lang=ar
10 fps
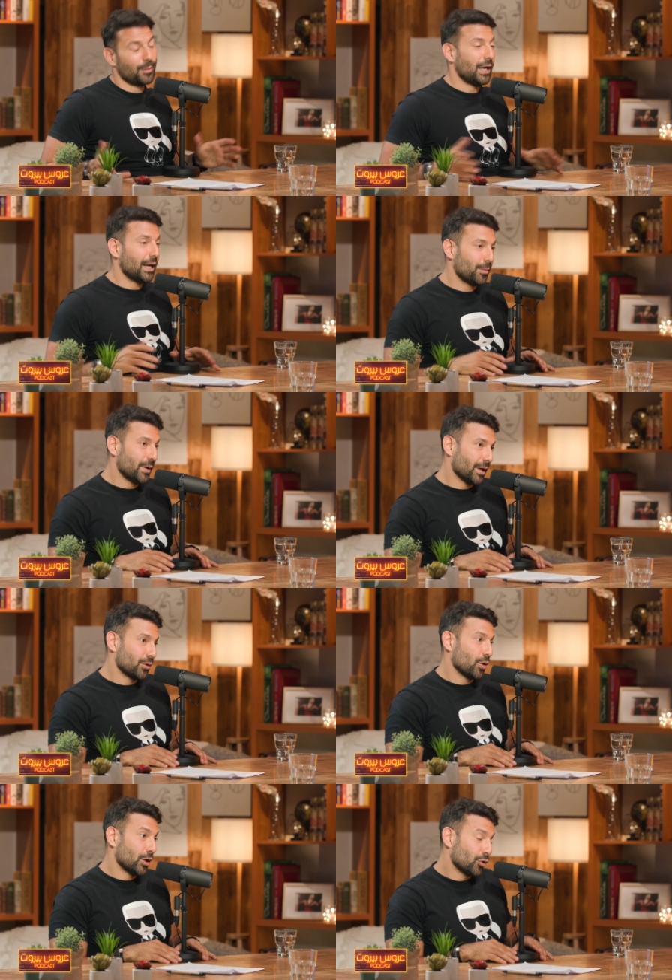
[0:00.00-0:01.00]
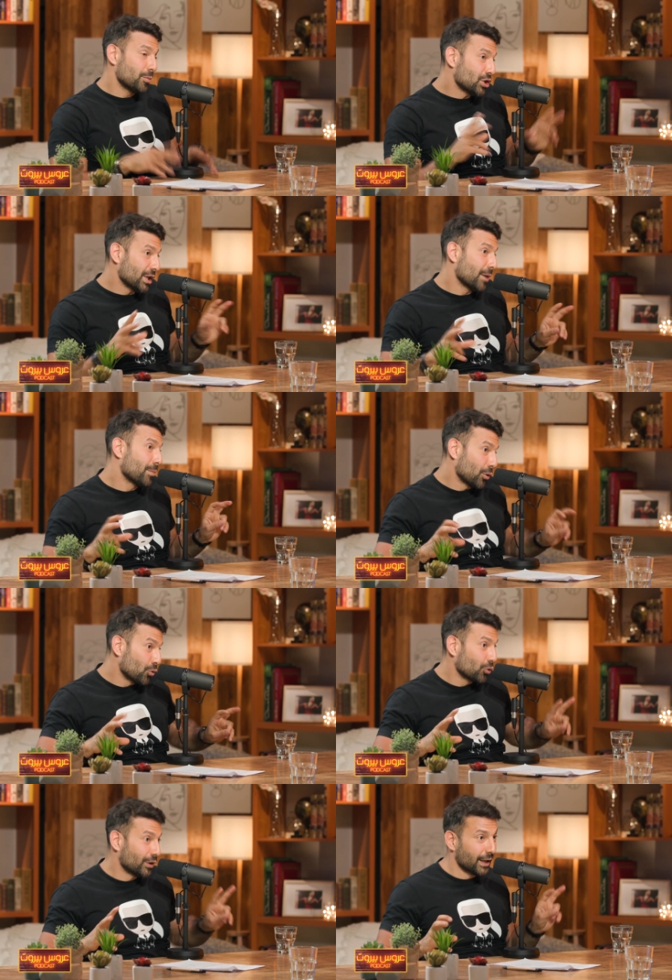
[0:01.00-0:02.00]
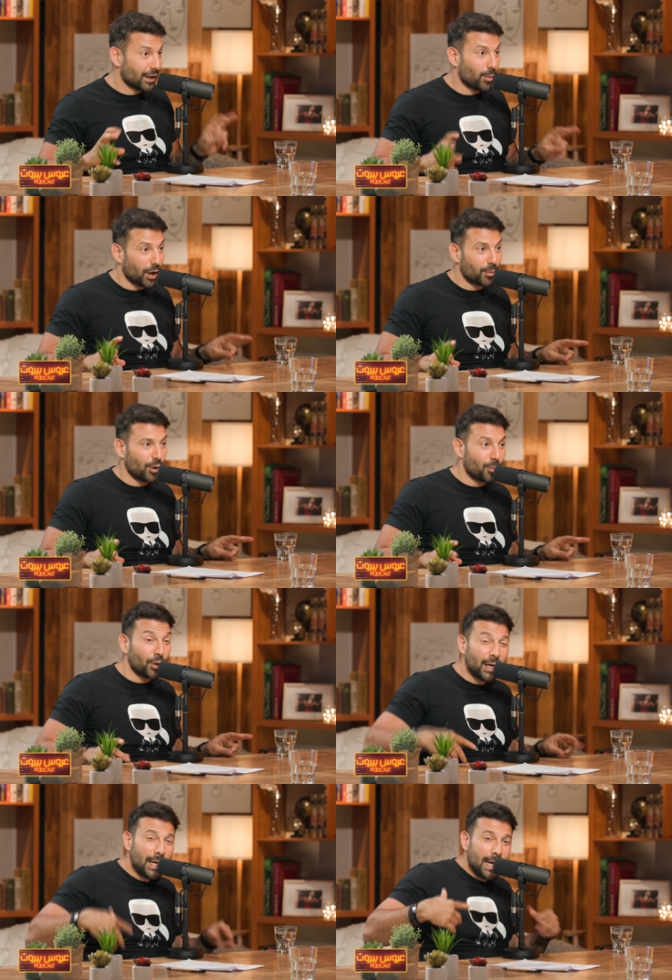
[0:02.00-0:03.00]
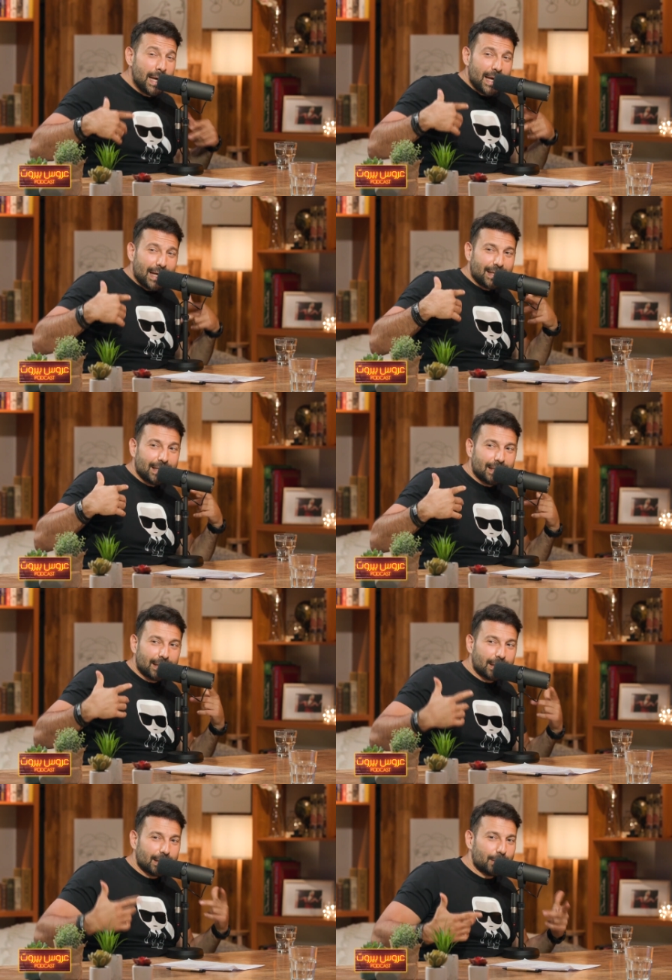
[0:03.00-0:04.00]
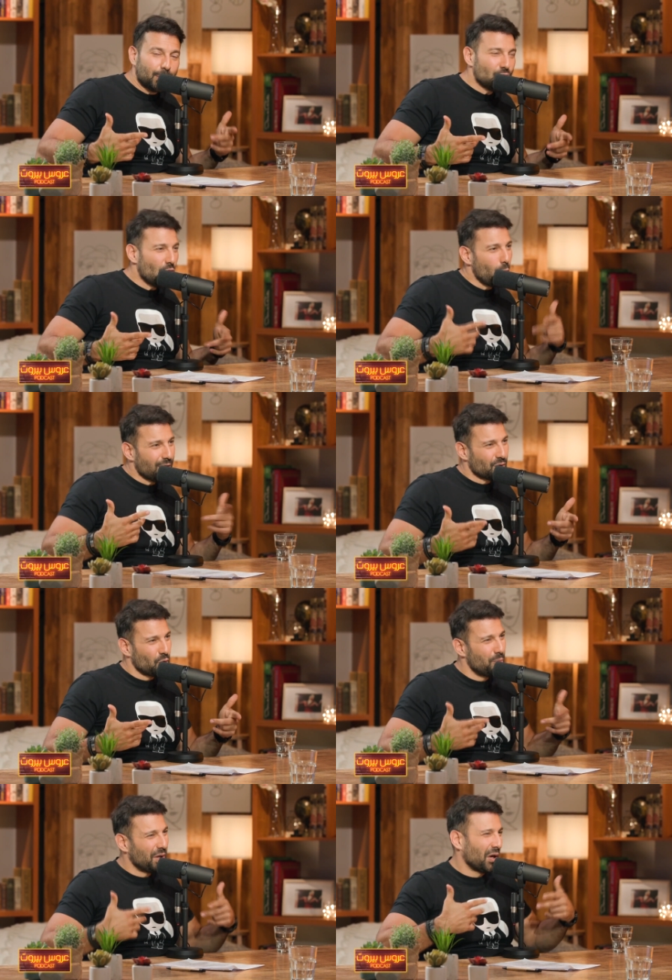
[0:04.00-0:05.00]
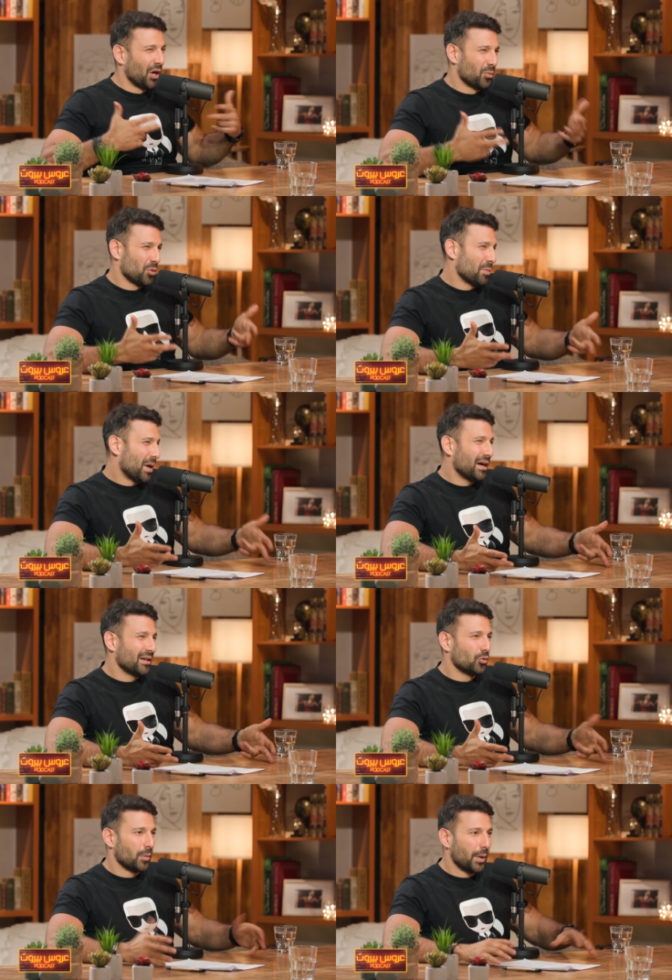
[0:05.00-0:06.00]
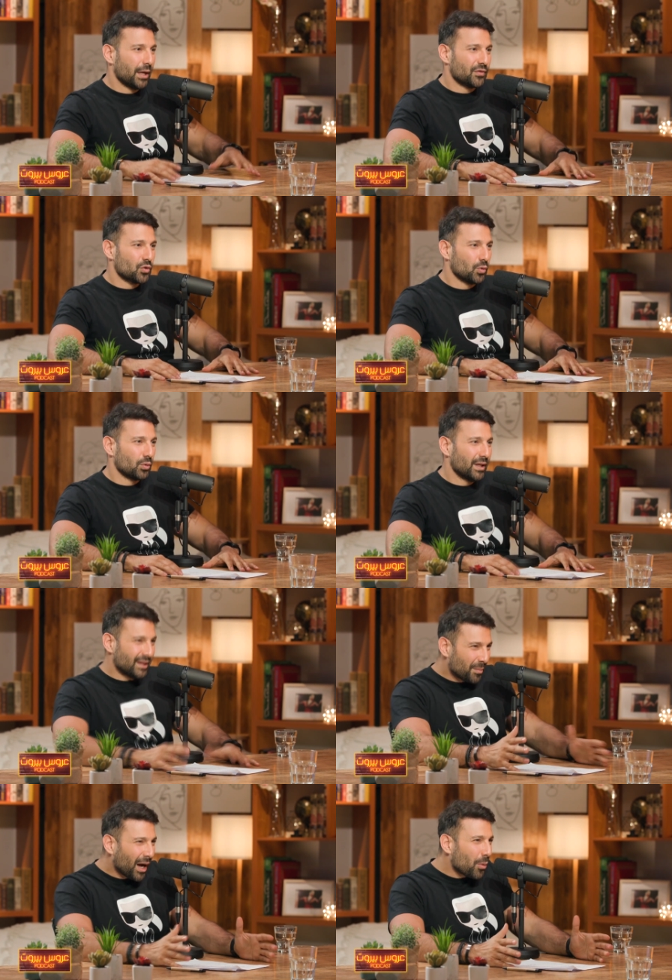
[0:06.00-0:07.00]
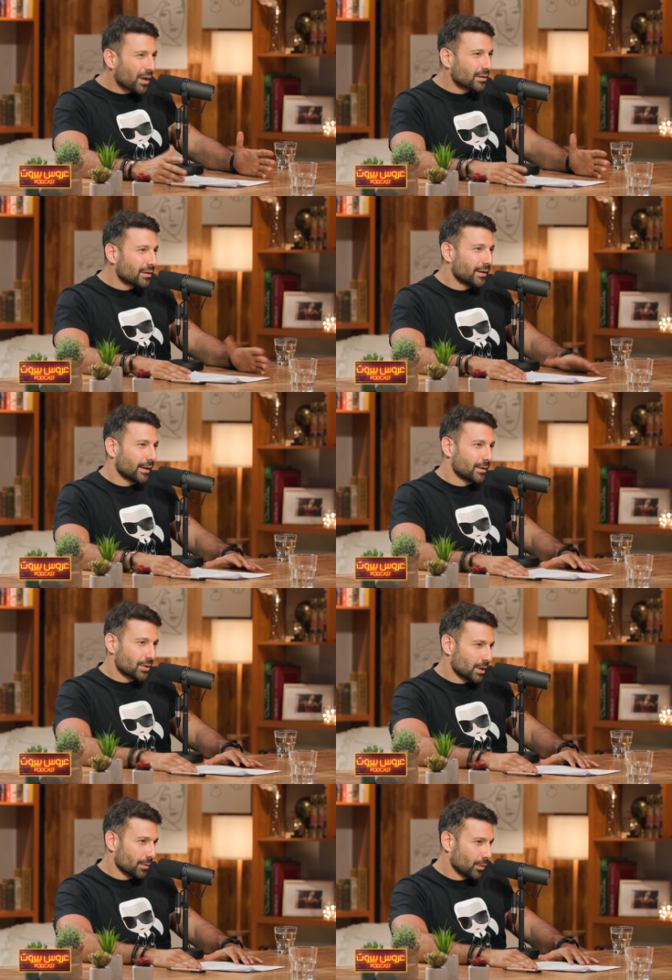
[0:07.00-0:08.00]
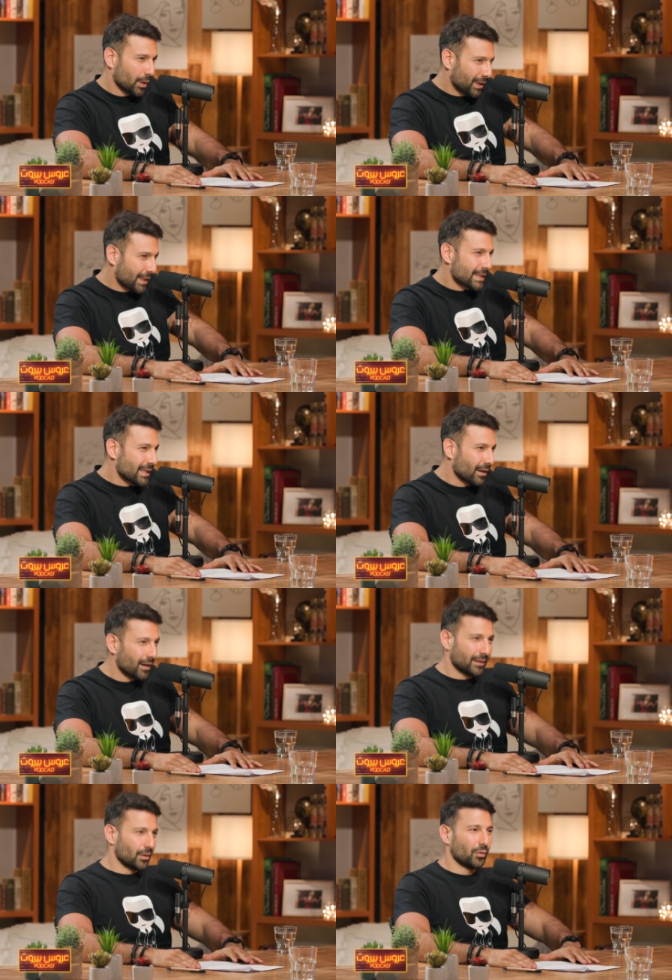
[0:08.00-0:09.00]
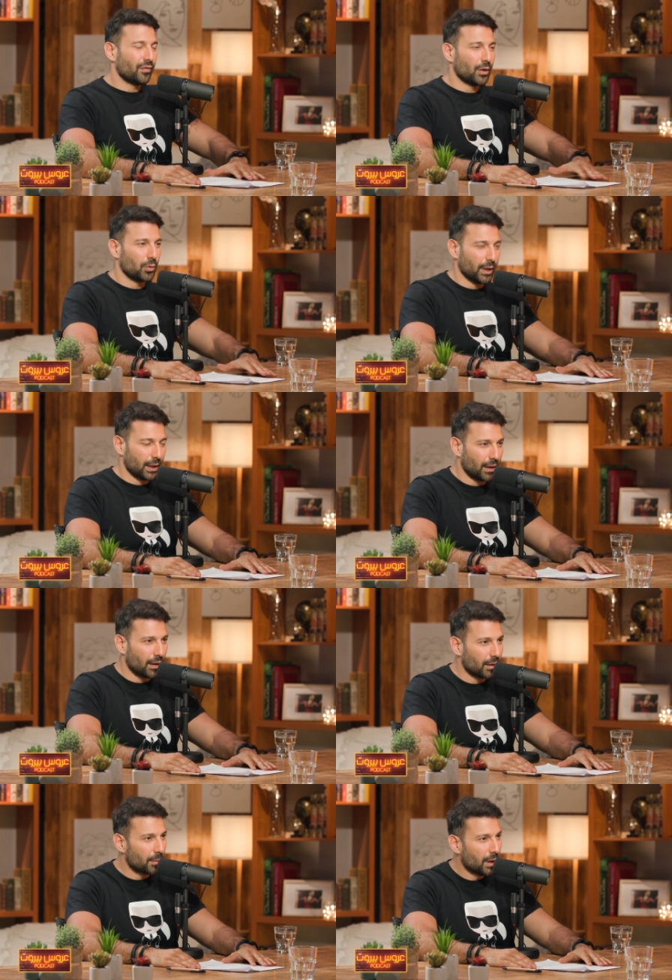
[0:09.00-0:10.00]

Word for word: العربي انه عندهم مشكله لما يكونوا اثنين كبار بالعمر آه بيتجوزوا بينغرموا ببعض وما بعرف شو انت مع ولا ضد هذا الشيء ولا بتحسيه غلط انه يفكروا هيك العالم